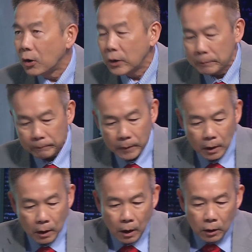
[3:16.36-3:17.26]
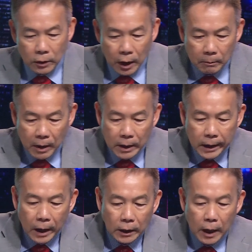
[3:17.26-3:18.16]
thôi diễn biến
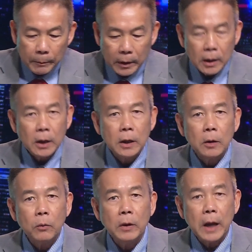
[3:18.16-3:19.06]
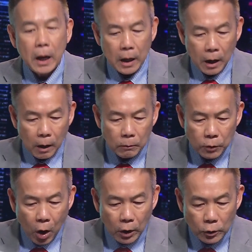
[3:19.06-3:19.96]
kế tiếp đó kính thưa quý giả là ông
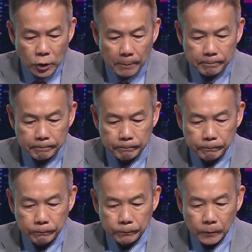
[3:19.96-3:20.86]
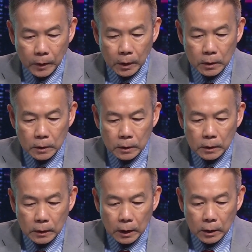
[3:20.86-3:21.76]
Donald Trump
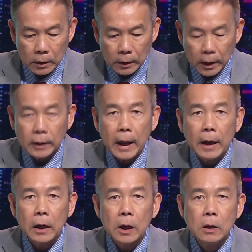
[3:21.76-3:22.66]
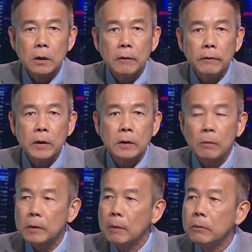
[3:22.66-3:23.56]
là hiện tại là ứng cử viên
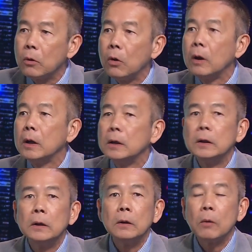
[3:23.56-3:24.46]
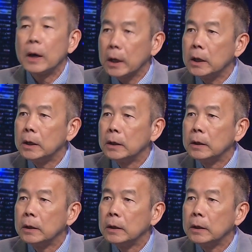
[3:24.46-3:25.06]
tổng thống của Hoa Kỳ